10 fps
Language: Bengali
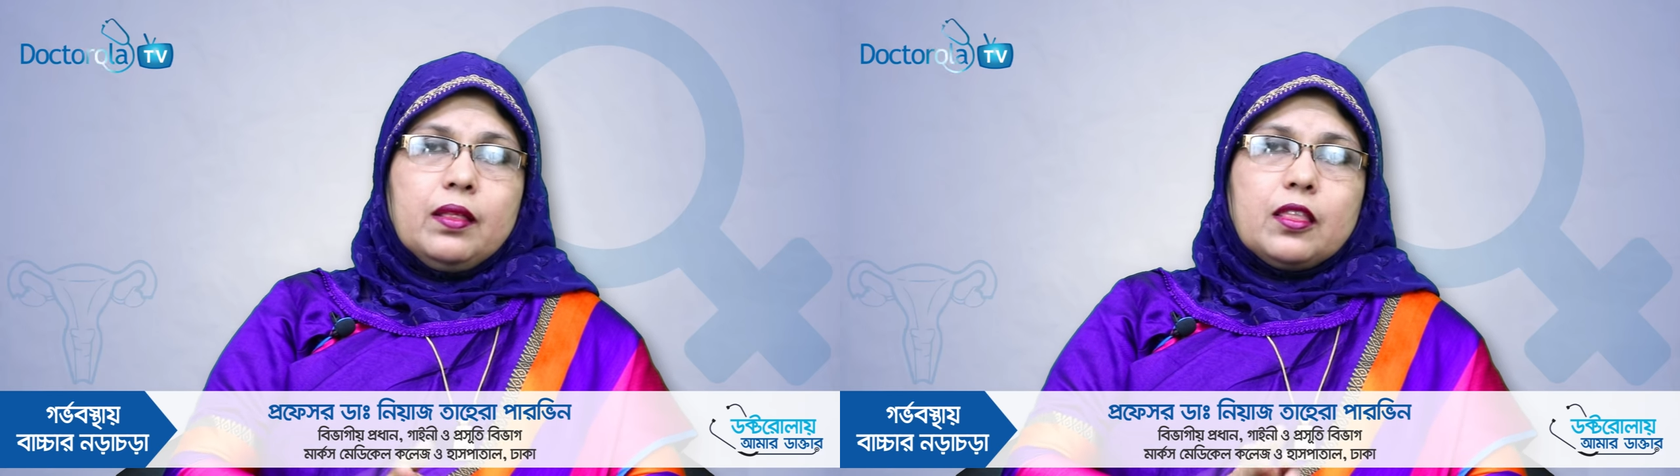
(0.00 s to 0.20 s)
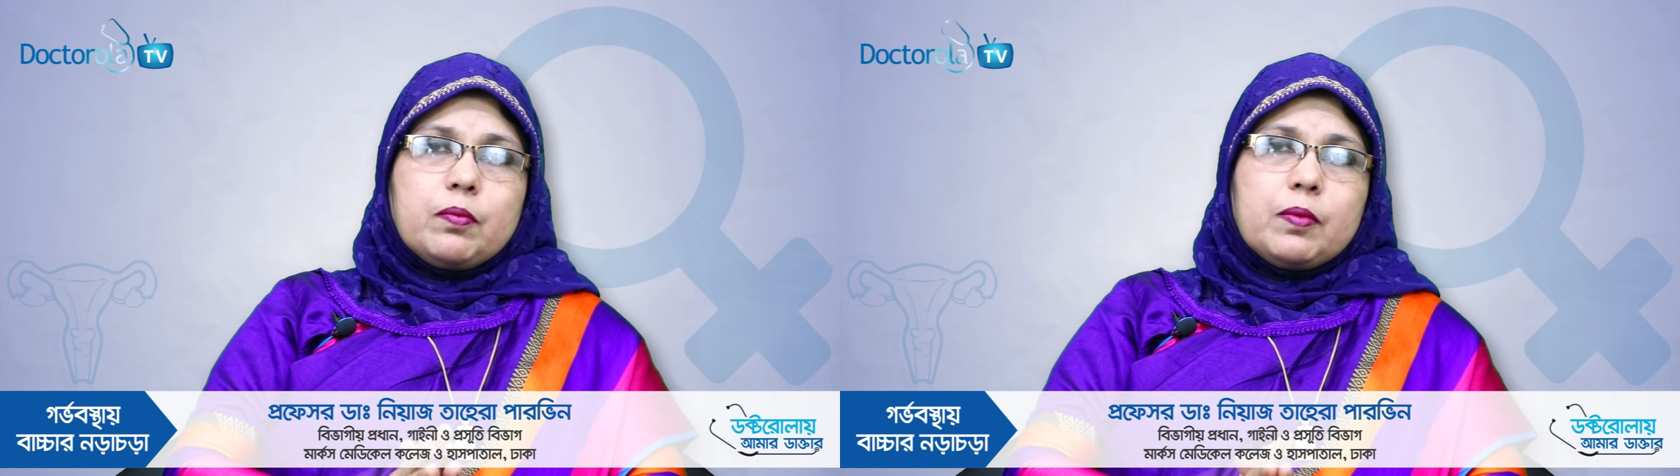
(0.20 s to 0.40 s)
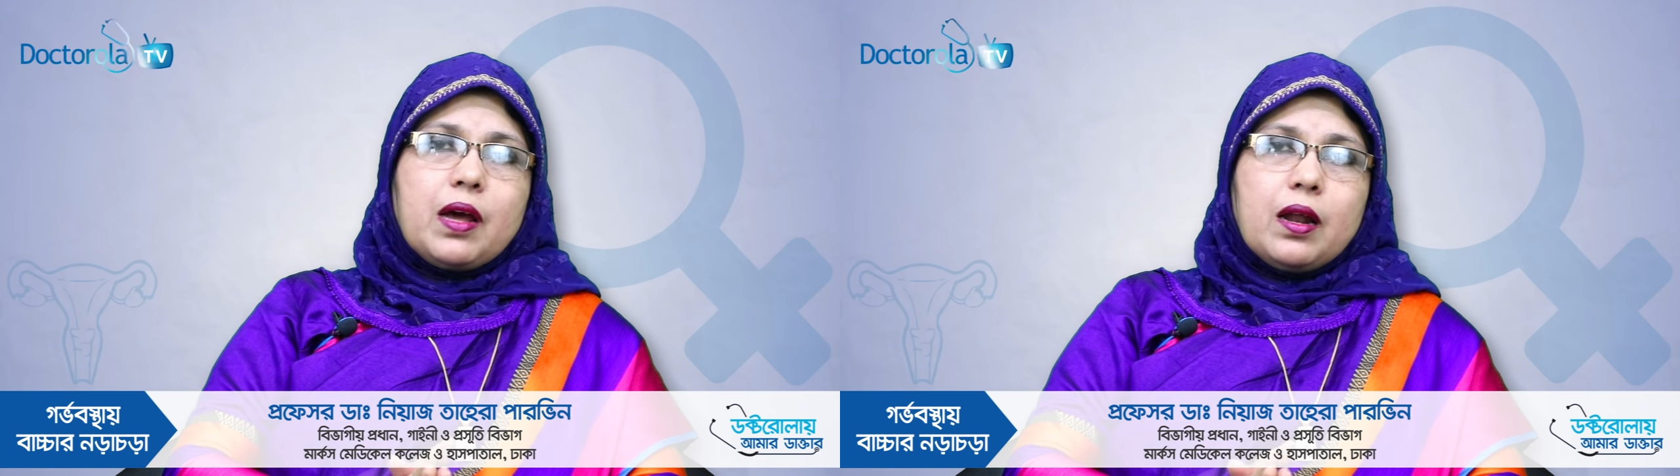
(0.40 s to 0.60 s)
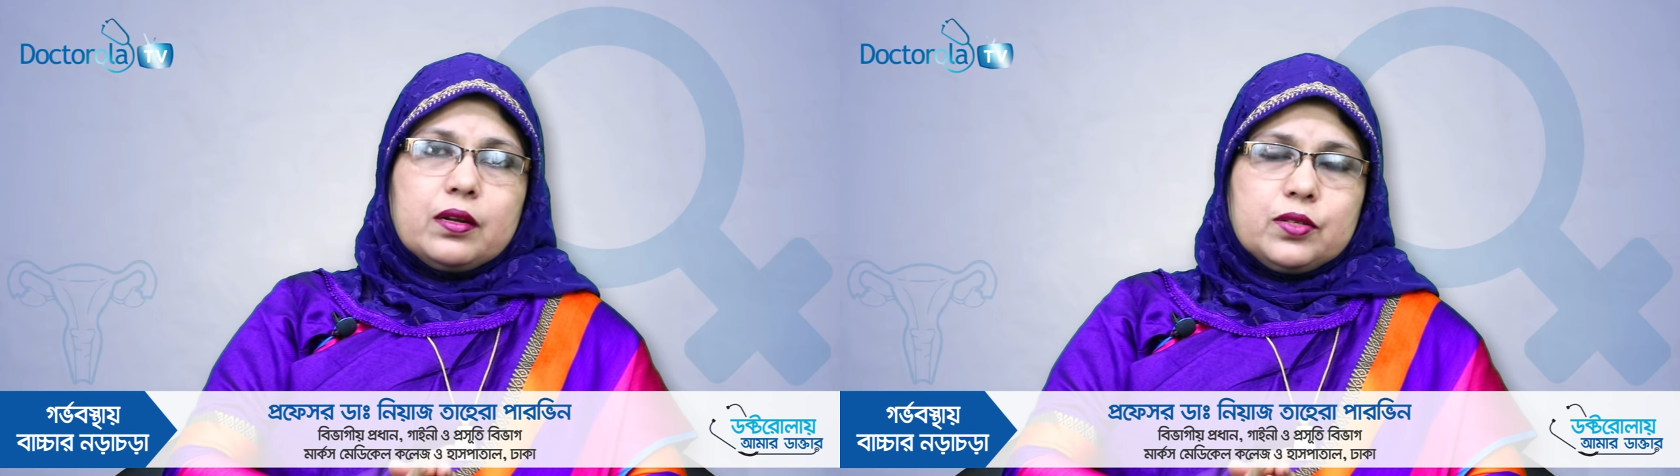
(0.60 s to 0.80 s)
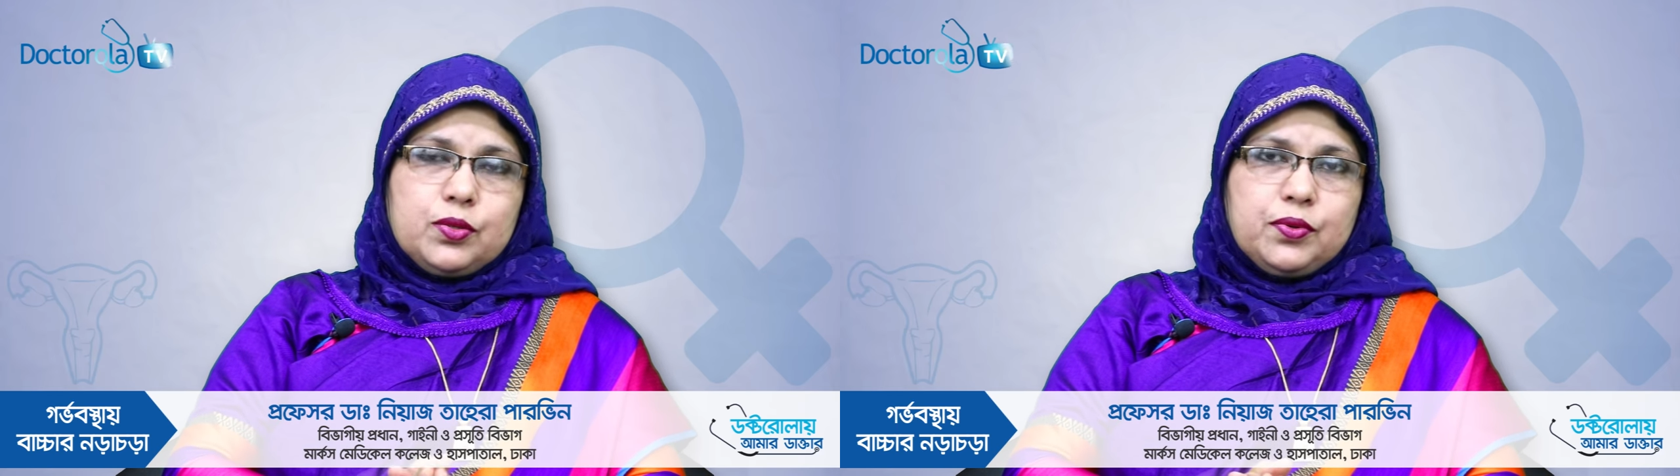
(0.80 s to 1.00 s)
তারপর আমরা
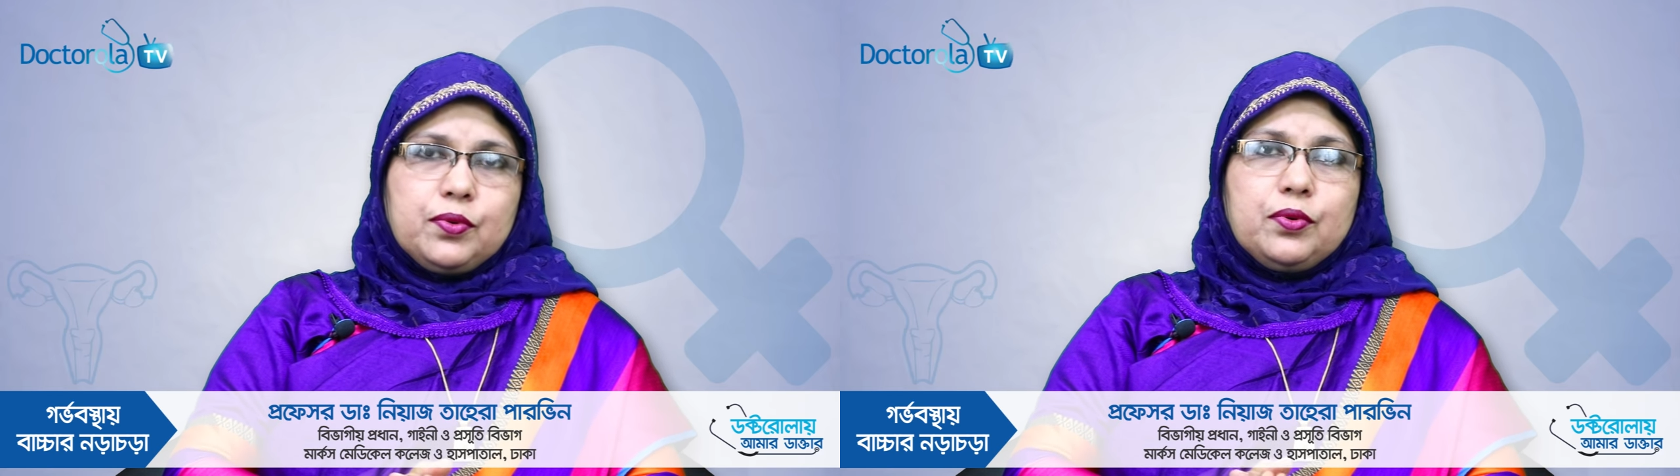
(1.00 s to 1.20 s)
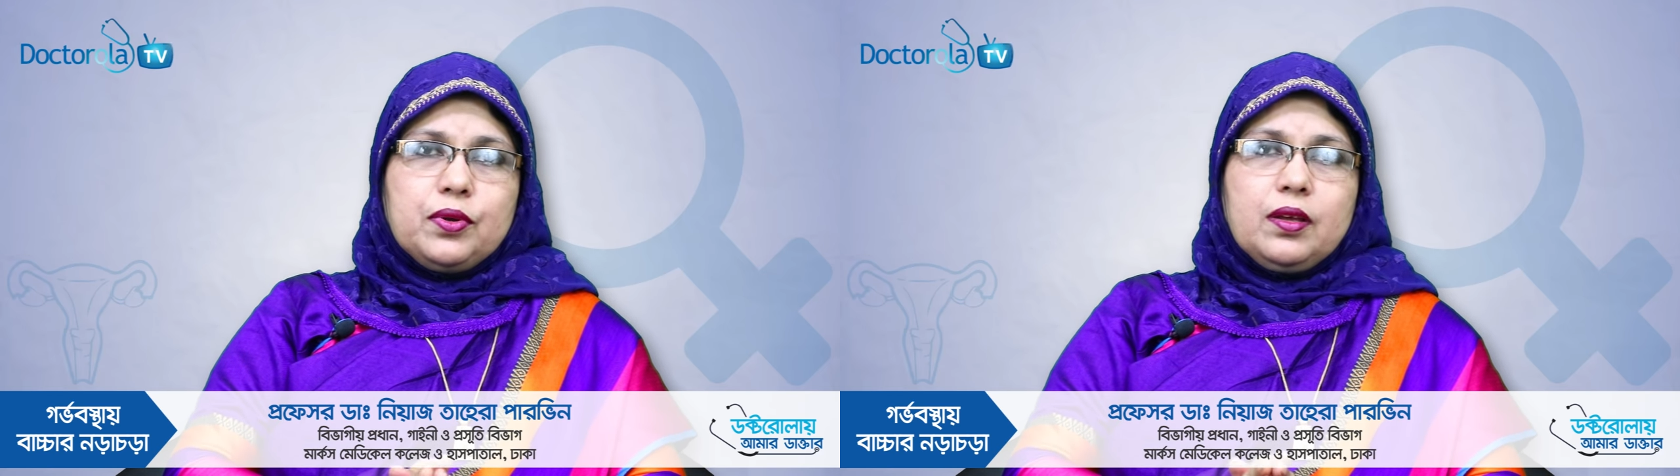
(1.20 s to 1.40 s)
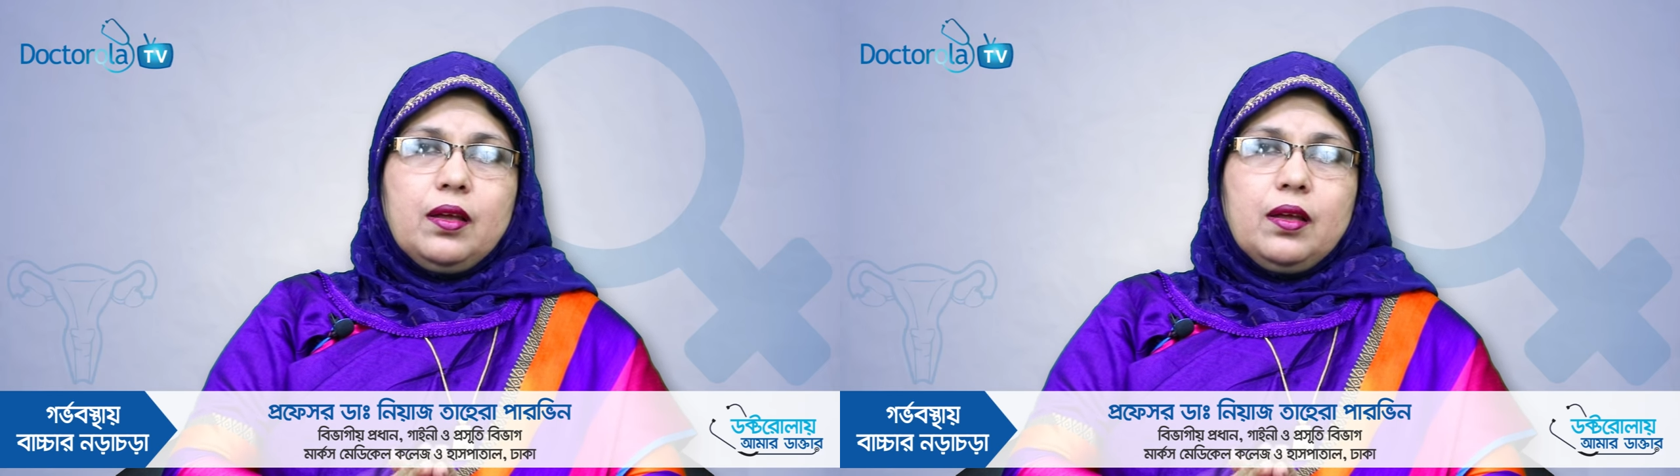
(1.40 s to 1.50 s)
আল্ট্রাসাউন্ড করি